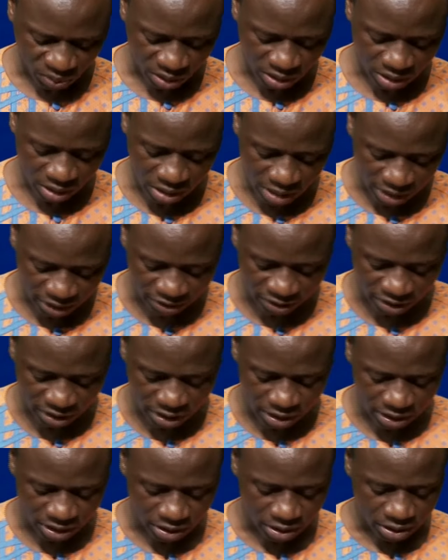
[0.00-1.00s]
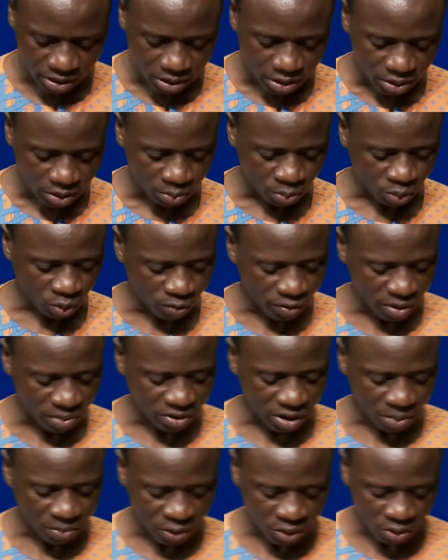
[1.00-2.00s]
il est dit, Proverbes
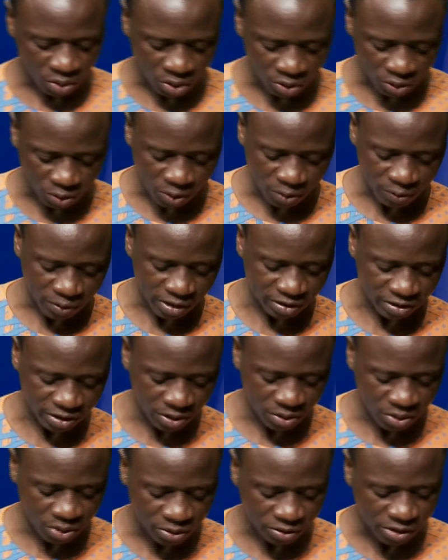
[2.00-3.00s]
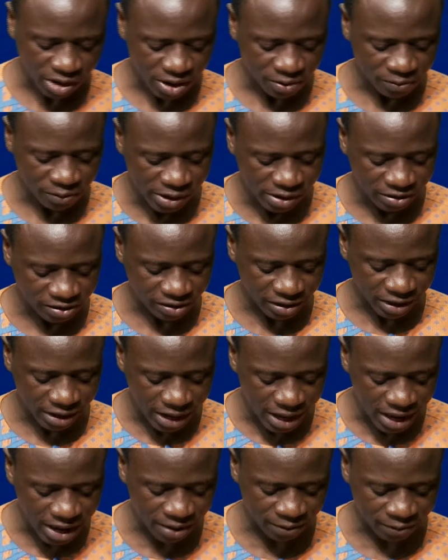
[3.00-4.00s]
chapitre 11, le verset 11, la ville
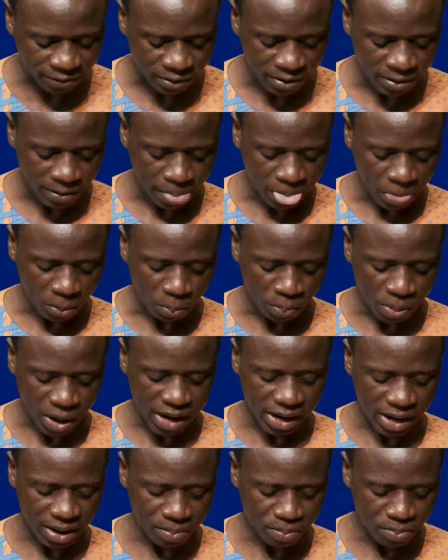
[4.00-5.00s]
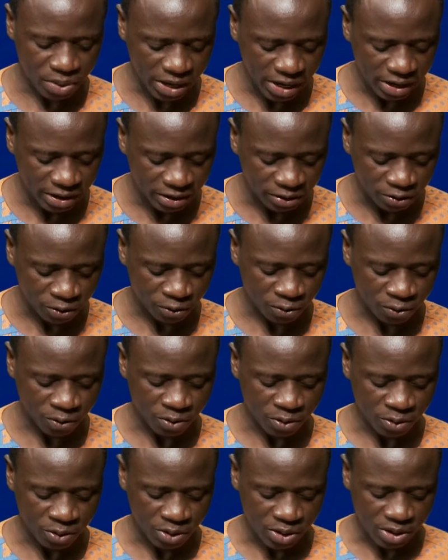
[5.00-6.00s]
s'élève pas la
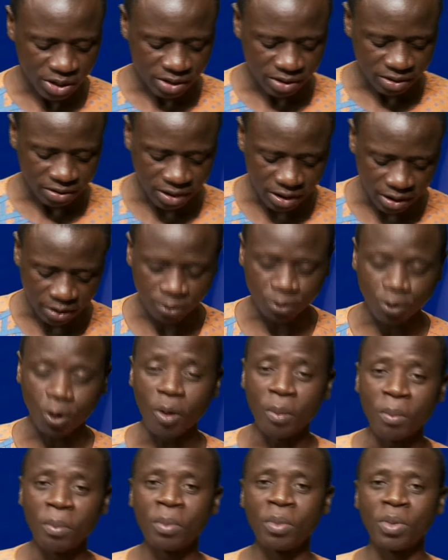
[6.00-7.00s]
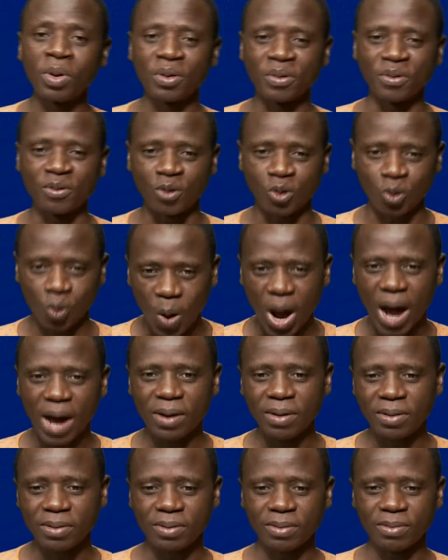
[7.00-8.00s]
bénédiction des hommes droits.
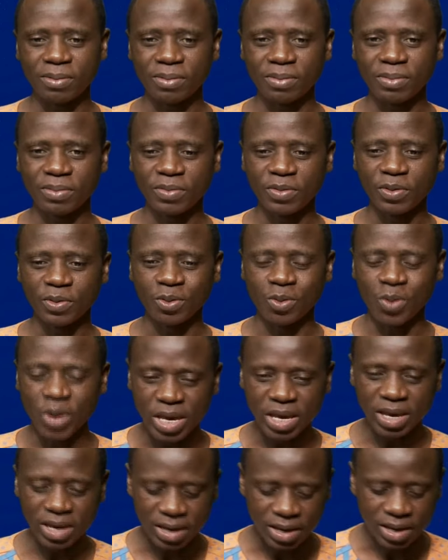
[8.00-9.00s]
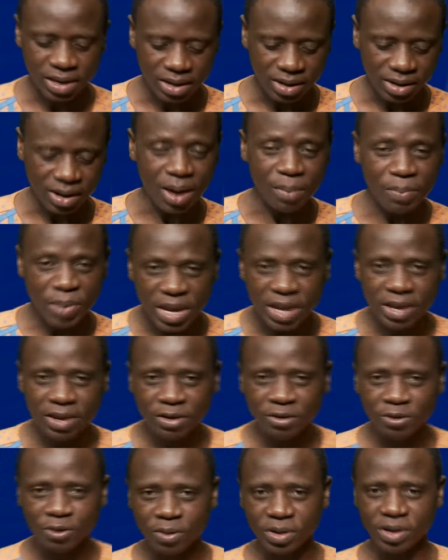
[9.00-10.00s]
Oui, la
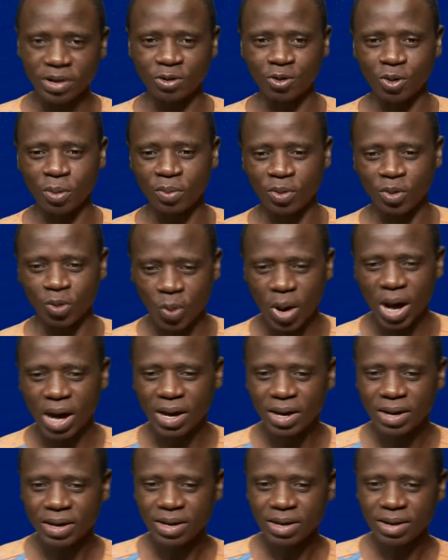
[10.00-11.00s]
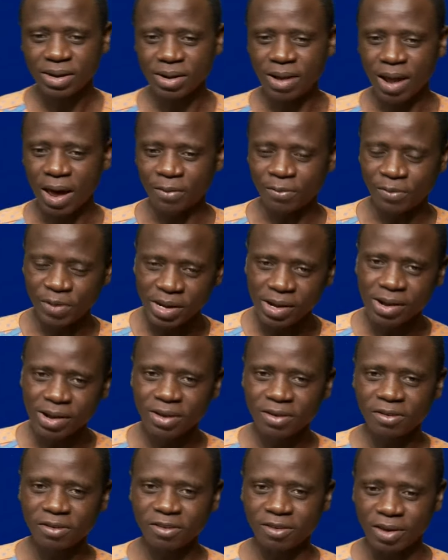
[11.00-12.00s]
bénédiction des hommes droits. La ville
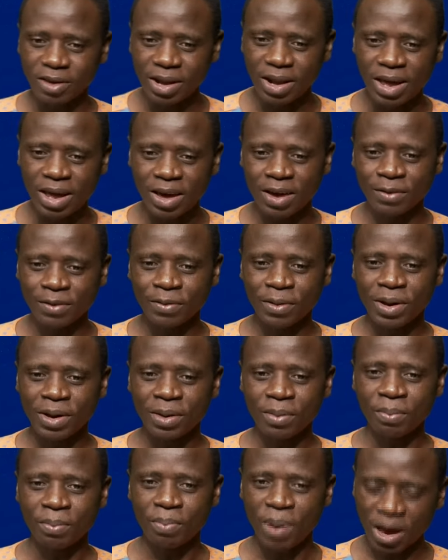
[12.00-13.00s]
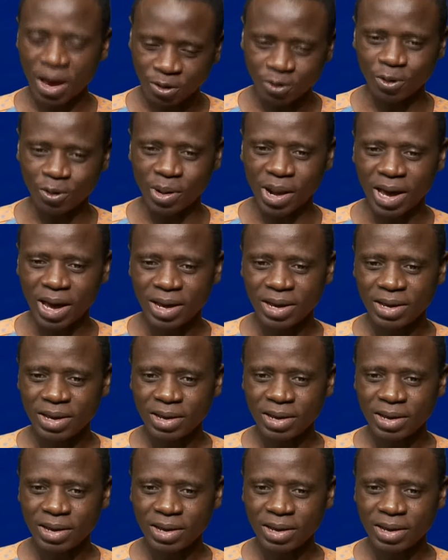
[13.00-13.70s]
s'élève par cela.